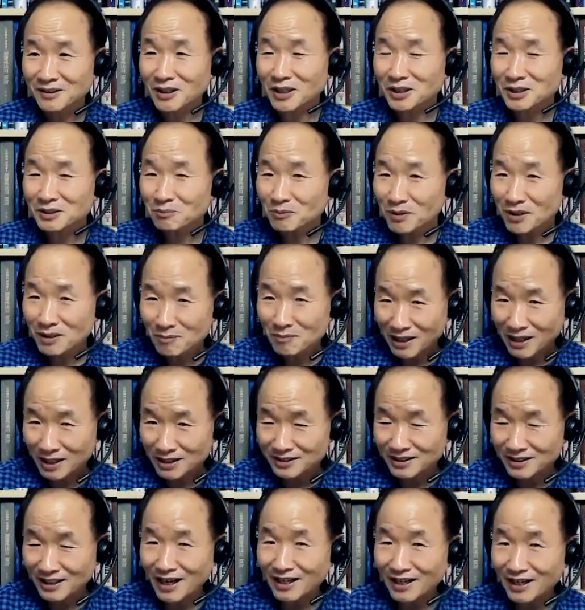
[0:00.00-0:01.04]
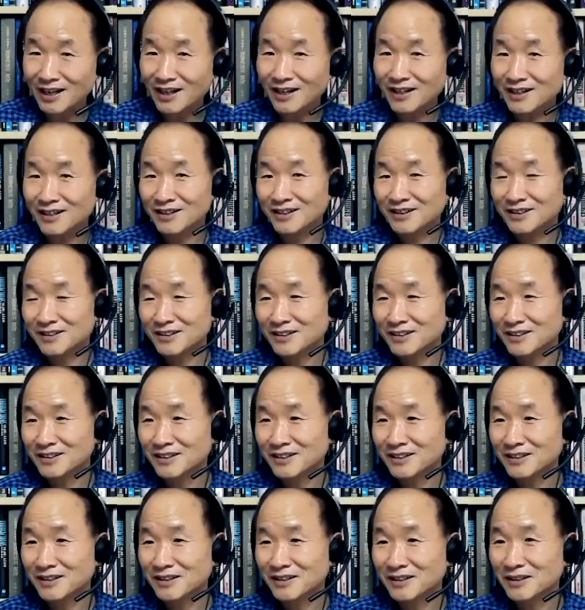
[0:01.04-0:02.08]
당신 뭘 말할지 내가 알아.
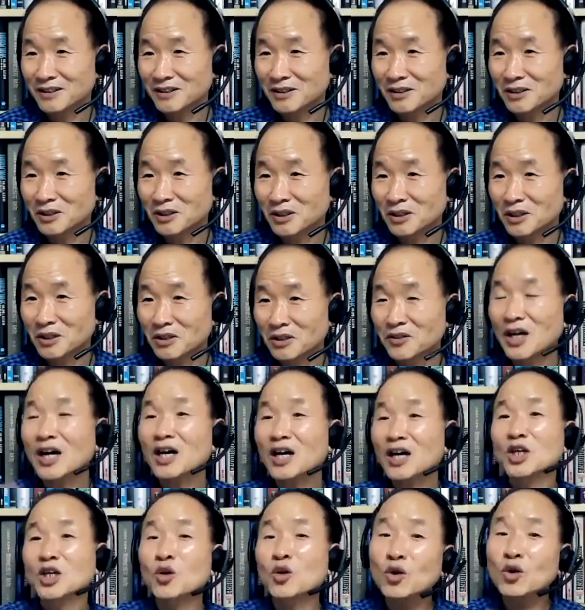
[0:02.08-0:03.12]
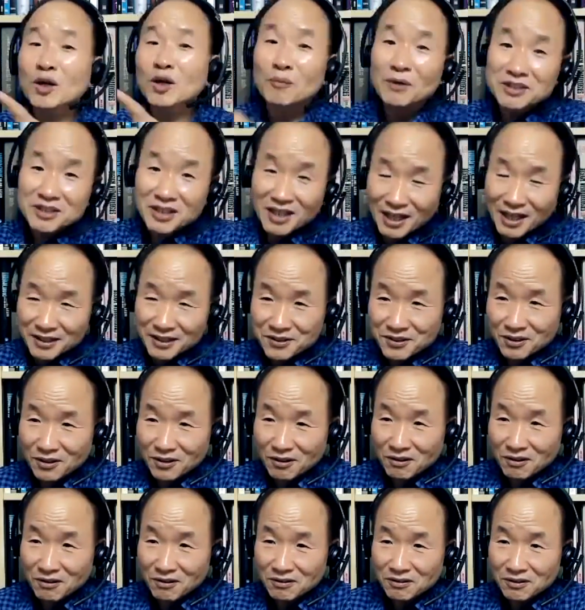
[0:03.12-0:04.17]
내가 결론에 먼저 가
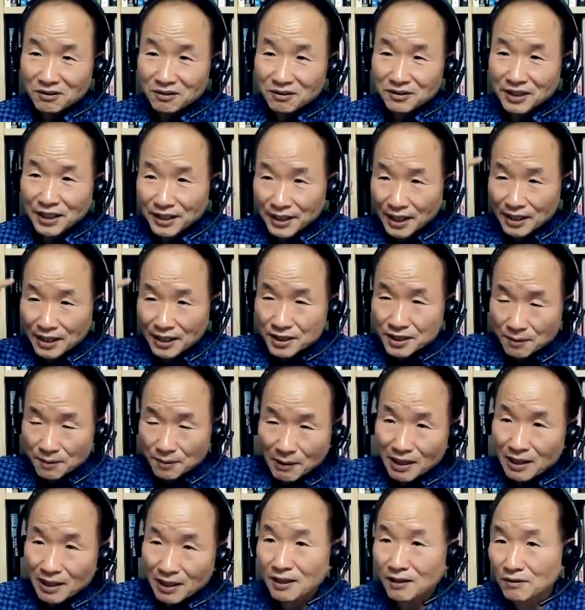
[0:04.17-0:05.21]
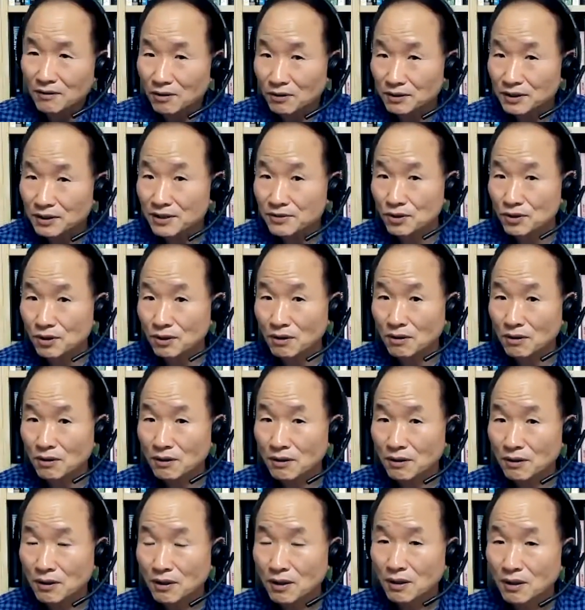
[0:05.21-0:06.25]
있어요. 내 예측이 빨라갖고. 됐죠?
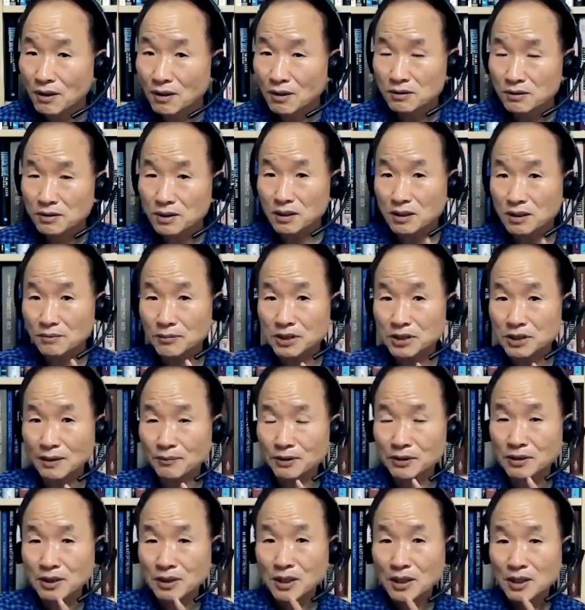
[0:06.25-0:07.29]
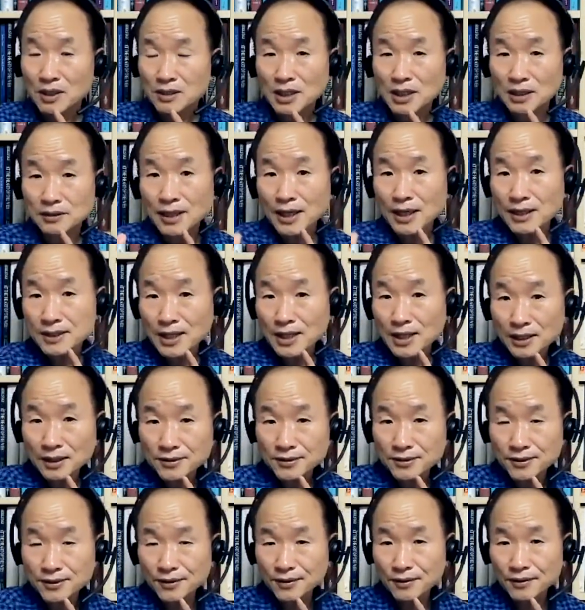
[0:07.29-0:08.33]
자, 그럼 뭐냐면, 자,
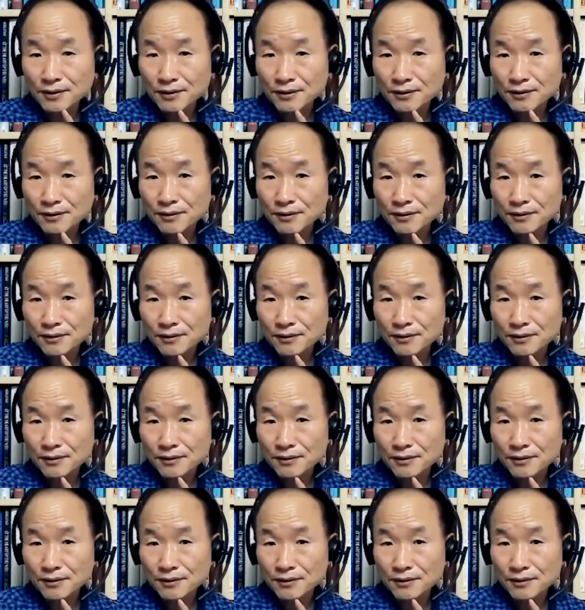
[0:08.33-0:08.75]
대상이 있어요.